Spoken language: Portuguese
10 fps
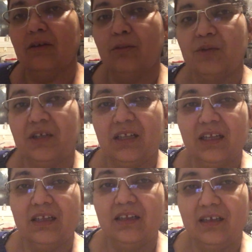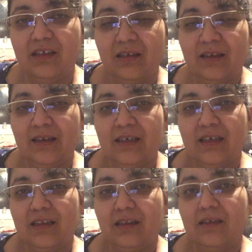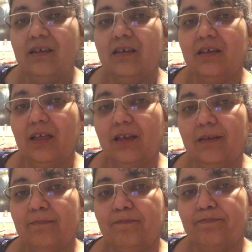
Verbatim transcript: comunidade de, de